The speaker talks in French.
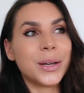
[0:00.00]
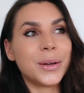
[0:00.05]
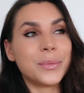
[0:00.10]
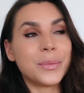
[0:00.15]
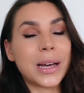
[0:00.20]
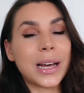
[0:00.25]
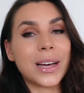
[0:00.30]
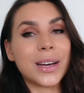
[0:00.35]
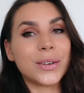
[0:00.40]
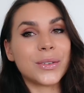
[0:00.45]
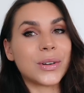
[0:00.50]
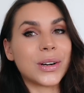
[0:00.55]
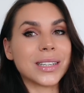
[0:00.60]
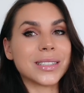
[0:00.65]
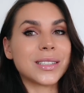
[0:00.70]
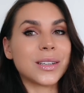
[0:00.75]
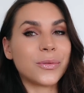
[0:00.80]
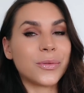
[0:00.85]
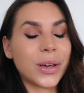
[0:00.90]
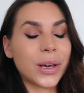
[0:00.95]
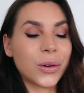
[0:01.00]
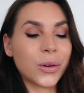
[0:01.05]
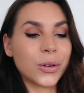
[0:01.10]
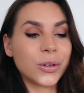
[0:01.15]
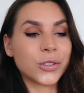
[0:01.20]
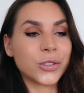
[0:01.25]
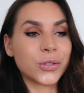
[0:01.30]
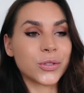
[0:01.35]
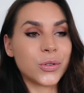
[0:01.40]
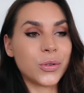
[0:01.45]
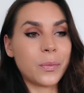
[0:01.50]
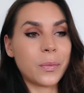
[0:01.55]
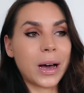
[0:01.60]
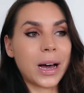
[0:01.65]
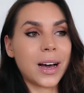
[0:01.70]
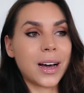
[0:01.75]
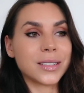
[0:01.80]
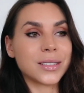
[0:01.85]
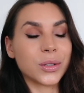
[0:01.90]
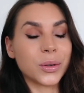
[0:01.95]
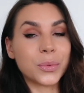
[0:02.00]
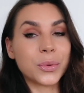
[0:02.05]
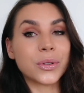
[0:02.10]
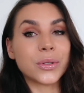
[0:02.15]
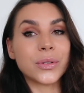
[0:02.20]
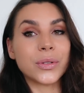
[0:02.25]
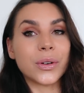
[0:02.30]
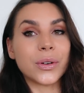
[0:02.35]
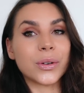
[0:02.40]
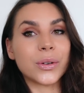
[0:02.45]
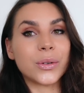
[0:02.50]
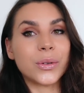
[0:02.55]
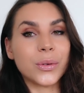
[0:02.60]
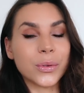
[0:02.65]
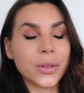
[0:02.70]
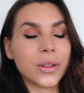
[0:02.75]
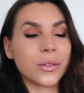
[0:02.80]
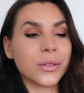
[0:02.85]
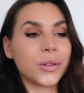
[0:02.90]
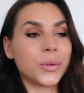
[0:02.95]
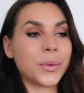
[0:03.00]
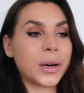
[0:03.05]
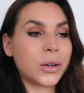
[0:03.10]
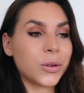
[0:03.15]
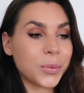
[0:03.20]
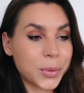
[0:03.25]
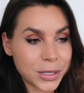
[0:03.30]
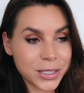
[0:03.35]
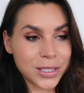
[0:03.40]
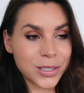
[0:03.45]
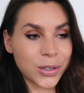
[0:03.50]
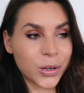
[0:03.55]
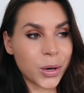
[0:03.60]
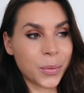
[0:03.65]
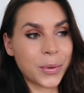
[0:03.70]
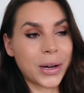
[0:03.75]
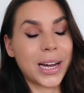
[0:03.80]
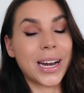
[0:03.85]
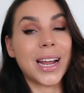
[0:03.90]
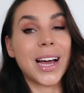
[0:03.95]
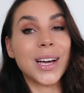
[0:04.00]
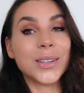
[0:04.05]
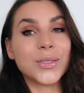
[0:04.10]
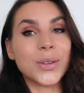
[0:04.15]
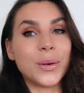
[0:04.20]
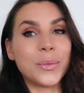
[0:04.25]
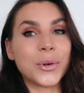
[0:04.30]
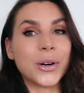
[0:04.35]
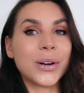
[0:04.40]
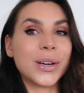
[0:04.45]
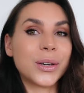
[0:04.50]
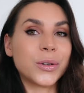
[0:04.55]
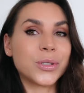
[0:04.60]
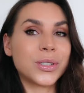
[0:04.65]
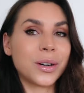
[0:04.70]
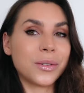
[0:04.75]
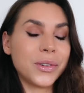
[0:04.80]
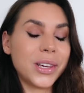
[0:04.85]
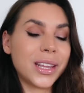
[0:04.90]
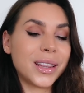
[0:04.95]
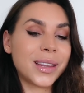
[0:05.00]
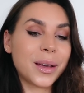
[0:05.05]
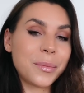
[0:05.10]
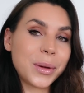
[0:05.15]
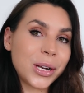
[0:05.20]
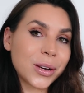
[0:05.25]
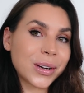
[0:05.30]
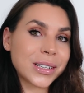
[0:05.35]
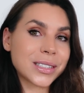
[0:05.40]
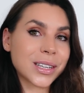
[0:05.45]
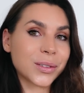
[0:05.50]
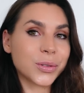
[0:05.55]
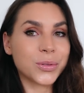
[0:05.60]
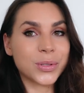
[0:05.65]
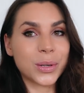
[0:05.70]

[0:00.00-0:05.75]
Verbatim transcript: ben voilà, ça fait que je suis pas à 100% contente de ma composition corporelle actuellement et que j'ai envie d'améliorer ça, tout